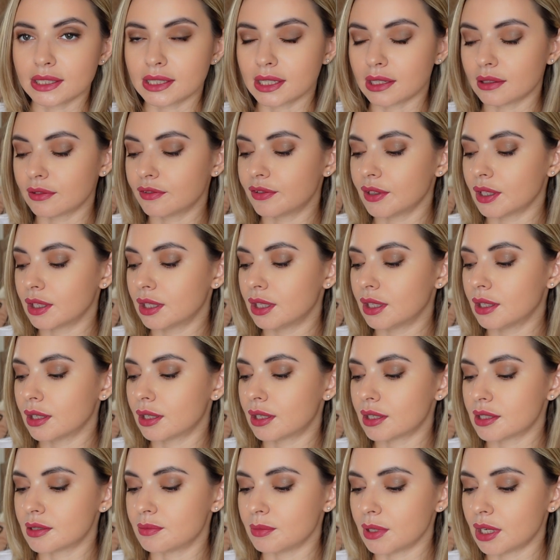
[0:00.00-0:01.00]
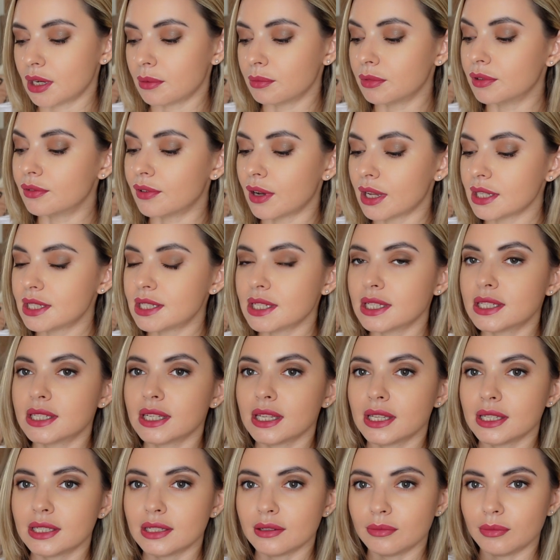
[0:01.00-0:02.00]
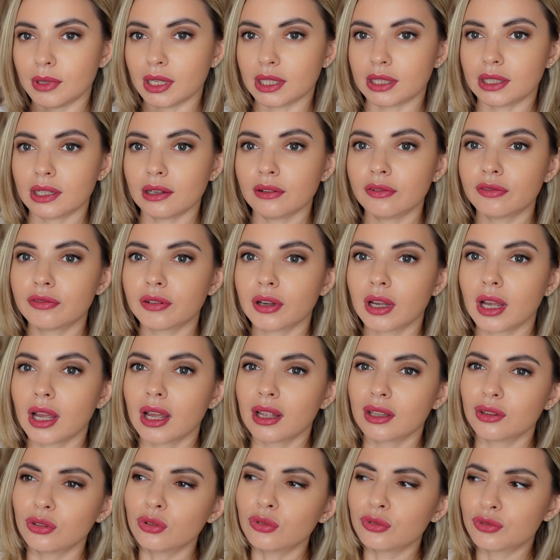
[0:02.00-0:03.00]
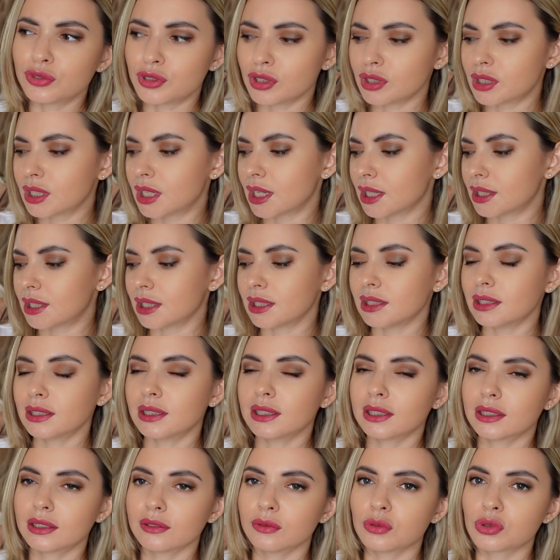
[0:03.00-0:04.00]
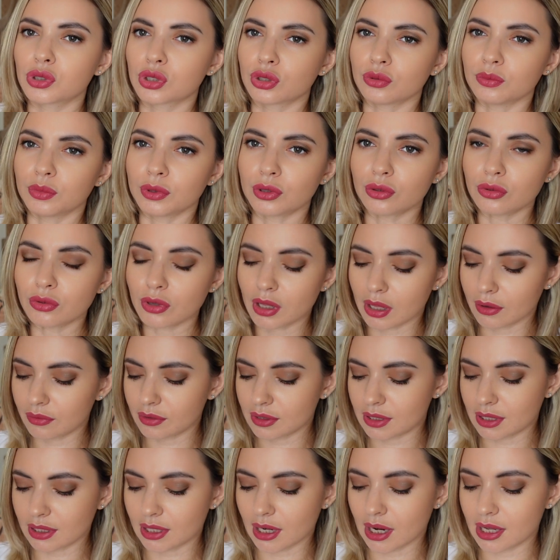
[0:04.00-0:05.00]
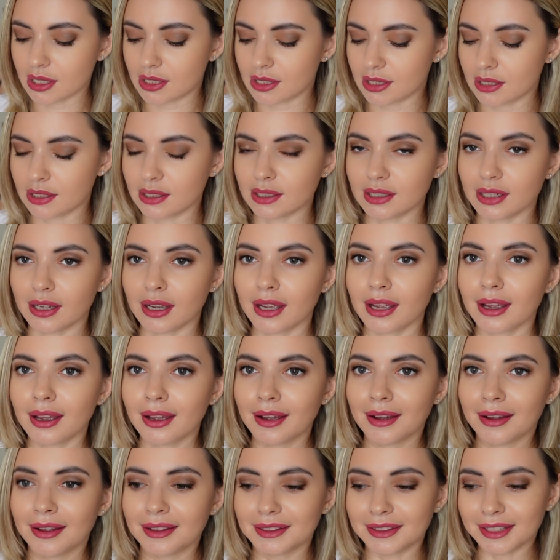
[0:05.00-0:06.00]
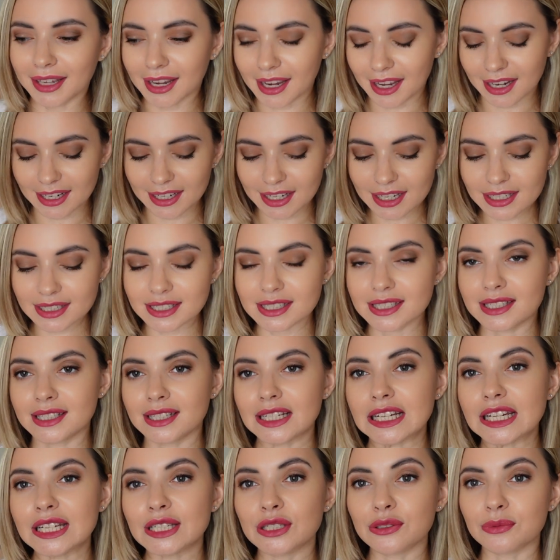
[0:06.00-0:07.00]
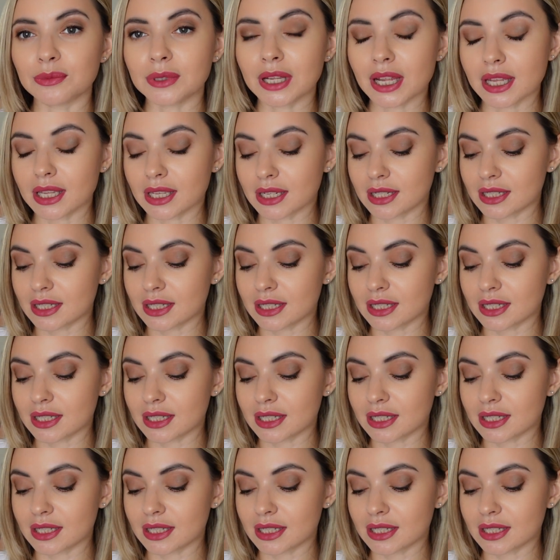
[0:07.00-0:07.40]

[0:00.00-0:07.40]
салфетки размером 20 сантиметров. Ну, все-таки это не для того, чтобы руки вытирать или на колени стелить. У меня не